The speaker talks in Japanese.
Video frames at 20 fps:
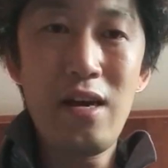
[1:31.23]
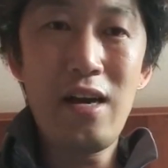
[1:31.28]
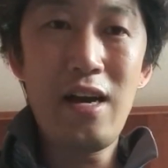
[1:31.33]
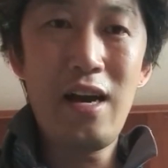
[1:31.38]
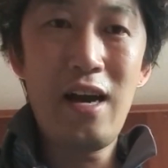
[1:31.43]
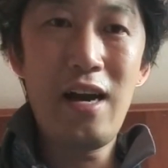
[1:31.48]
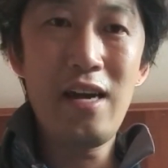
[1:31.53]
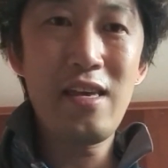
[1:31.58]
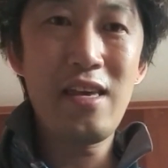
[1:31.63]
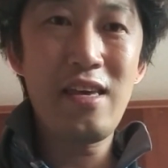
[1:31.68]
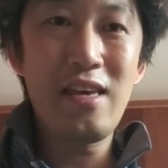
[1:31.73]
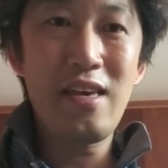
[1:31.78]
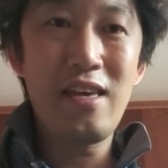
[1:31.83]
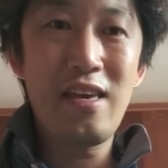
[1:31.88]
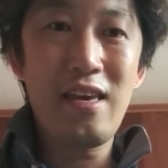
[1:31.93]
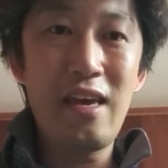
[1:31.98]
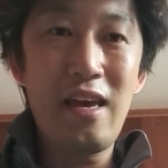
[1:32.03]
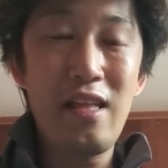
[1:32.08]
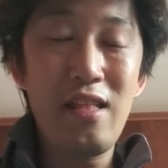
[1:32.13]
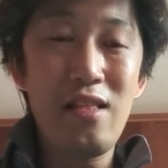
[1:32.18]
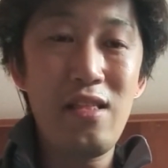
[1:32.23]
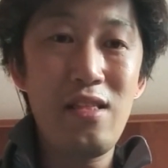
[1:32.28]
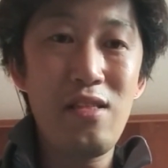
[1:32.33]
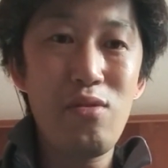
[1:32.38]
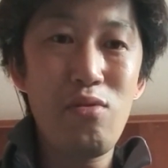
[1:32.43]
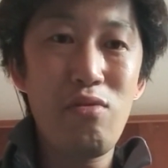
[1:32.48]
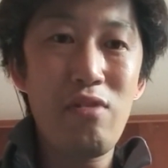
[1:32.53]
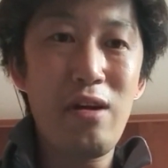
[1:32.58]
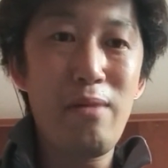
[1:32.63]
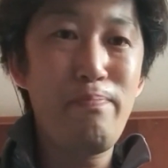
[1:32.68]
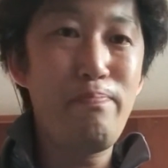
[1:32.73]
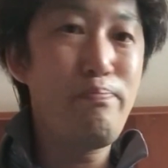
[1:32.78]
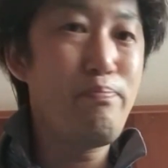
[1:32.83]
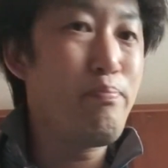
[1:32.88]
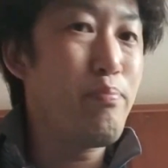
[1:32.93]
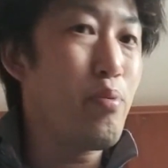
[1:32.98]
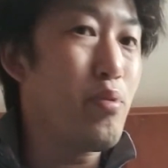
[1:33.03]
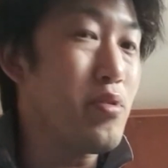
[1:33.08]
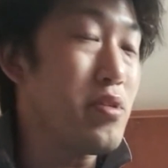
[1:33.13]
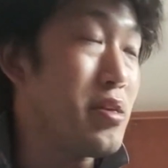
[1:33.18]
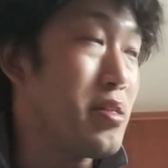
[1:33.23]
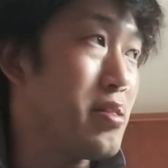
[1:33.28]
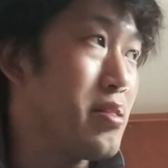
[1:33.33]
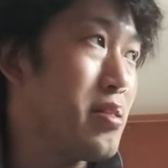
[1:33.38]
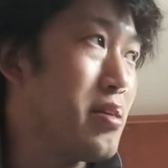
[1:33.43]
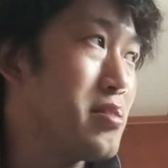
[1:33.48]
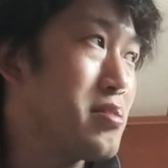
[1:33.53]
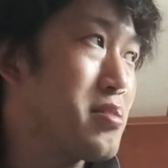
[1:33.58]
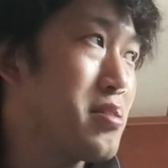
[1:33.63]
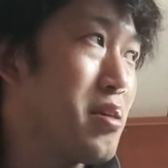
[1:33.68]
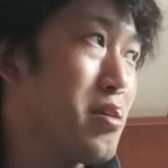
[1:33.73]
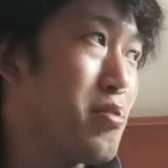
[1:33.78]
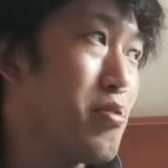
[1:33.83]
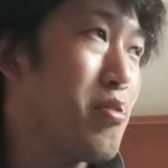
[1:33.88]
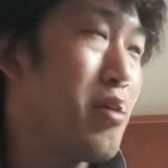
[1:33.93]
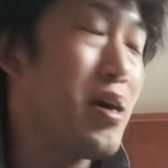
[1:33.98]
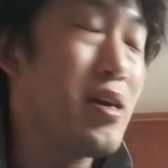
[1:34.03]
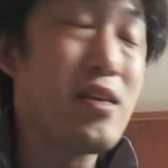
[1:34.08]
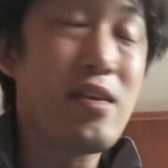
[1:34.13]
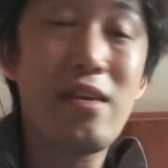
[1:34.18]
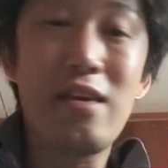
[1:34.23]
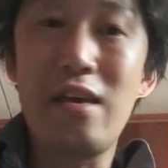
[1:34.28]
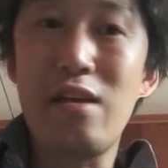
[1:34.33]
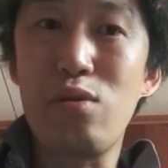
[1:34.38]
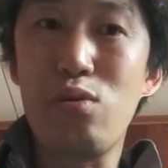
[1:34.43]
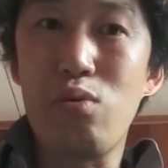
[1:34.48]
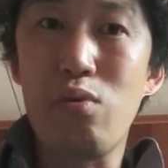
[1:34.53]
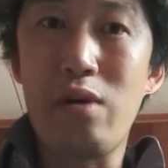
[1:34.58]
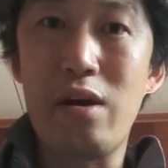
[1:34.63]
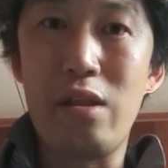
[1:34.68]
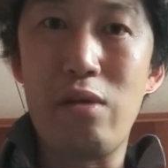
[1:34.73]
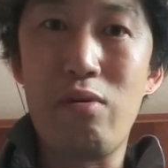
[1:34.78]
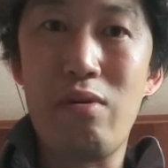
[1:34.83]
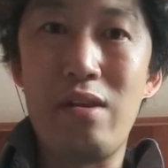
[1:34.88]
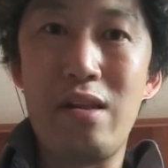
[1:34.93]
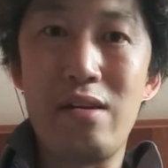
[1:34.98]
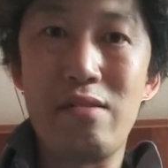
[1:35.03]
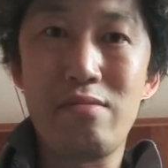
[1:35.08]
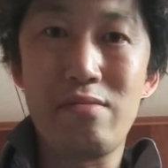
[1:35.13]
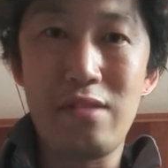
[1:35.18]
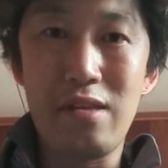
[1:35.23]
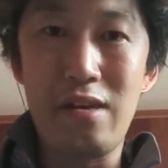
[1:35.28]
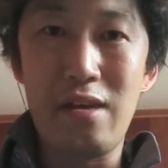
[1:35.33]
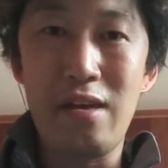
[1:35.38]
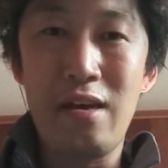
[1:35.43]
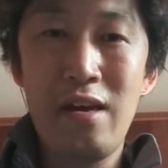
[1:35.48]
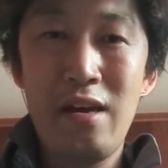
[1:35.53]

案件動画っぽいんですけど、案件とかではなくて、